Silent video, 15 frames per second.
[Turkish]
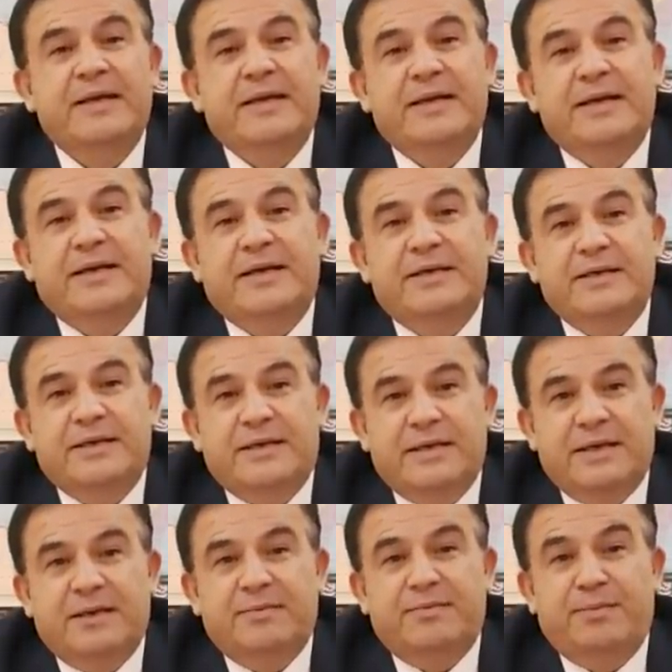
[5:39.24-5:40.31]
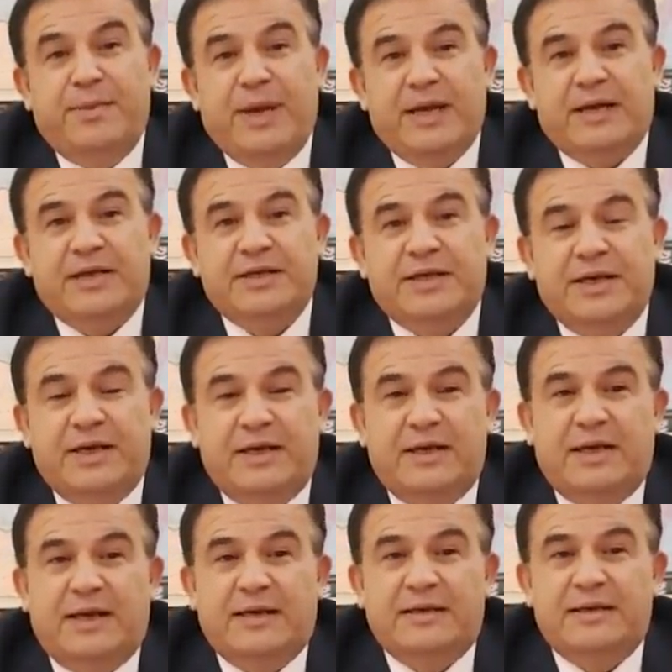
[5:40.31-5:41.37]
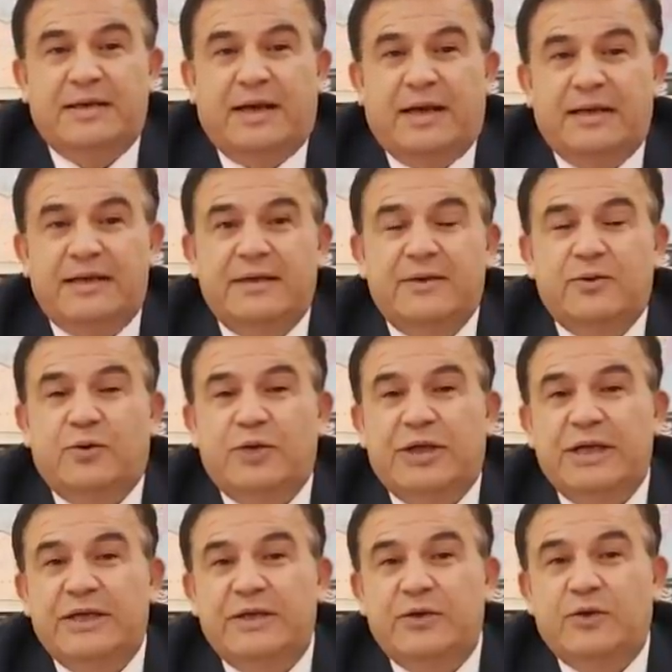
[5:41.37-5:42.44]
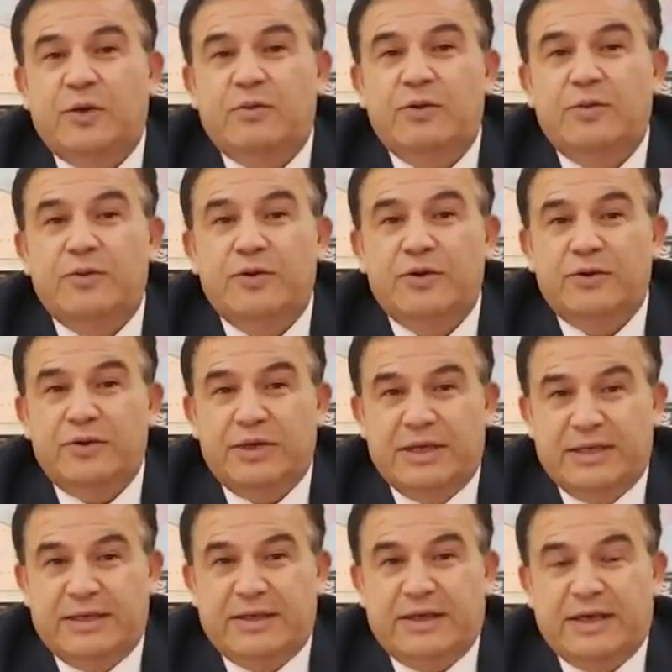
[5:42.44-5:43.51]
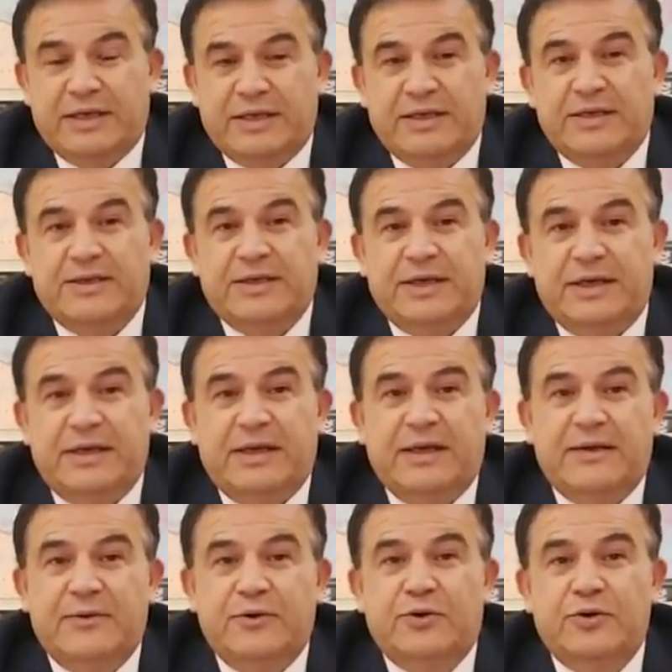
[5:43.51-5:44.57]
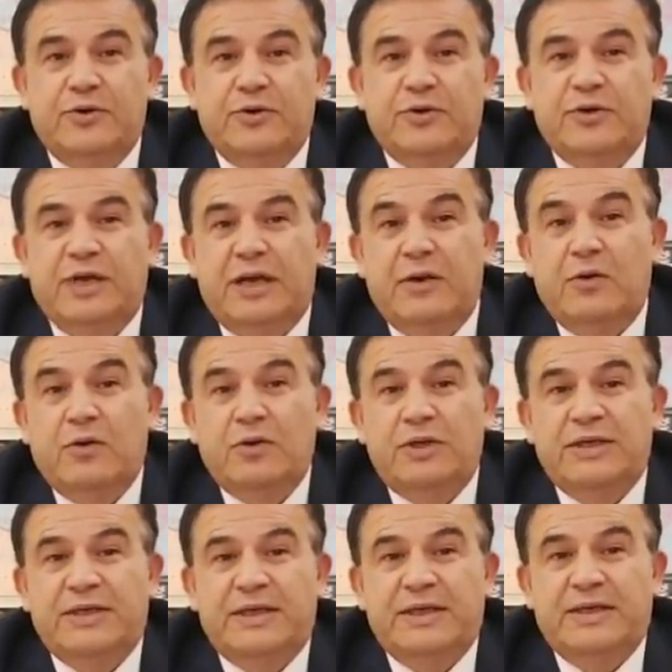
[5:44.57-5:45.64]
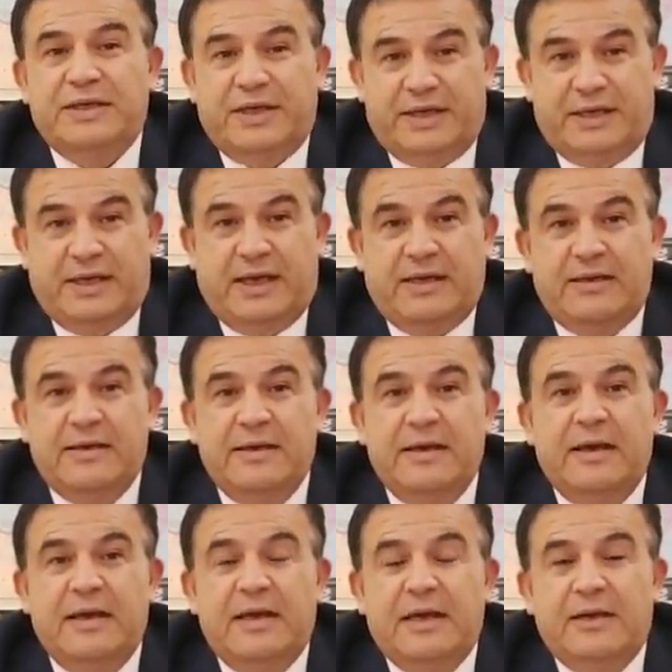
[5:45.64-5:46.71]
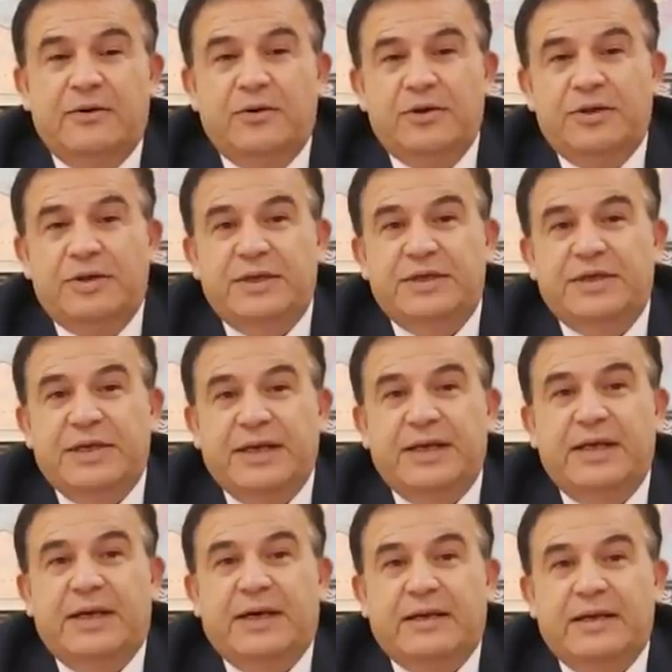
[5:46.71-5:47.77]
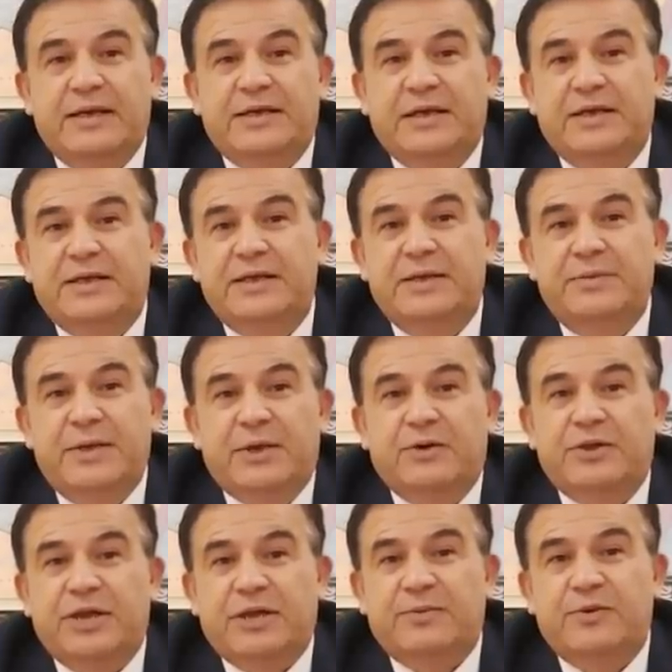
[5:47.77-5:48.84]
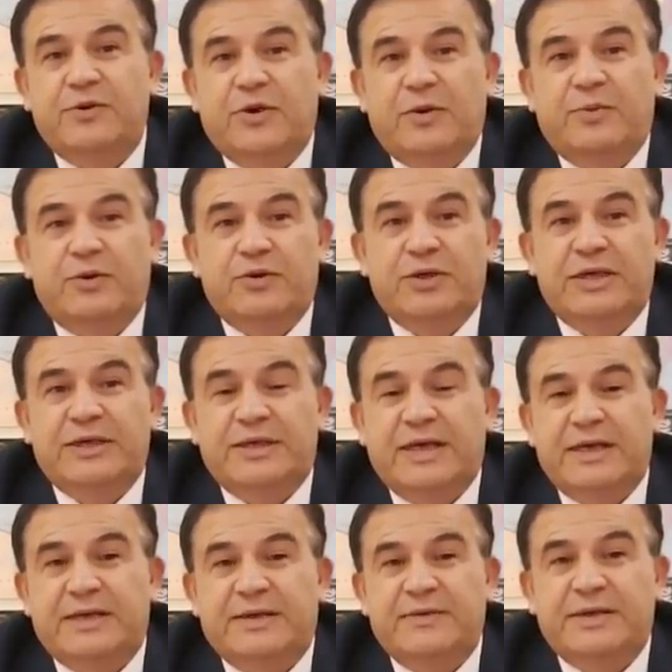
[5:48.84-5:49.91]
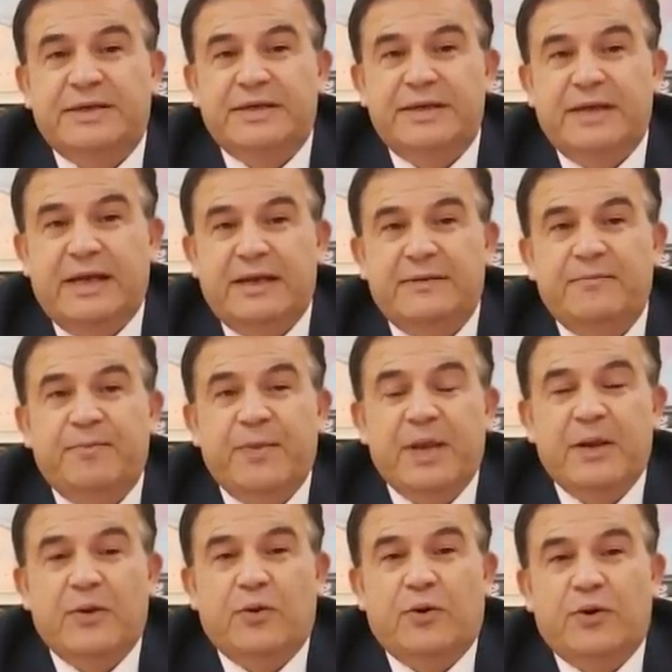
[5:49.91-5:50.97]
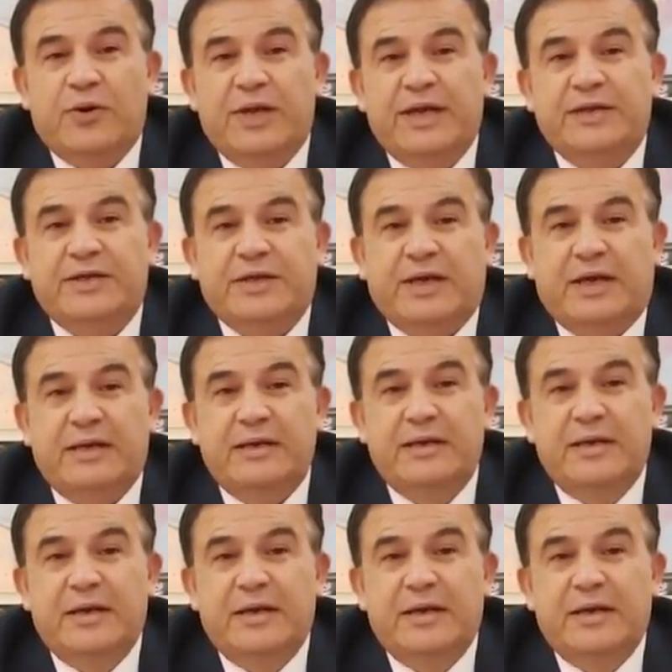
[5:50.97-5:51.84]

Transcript: İkincisi mega şehirler yani tüketici toplumunun yığınlaştığı şehirler. Üçüncüsü de lojistik şehirler. Lojistik şehirler de işte Çin'in bir kuşaklı yol projesi çerçevesinde ortaya çıkan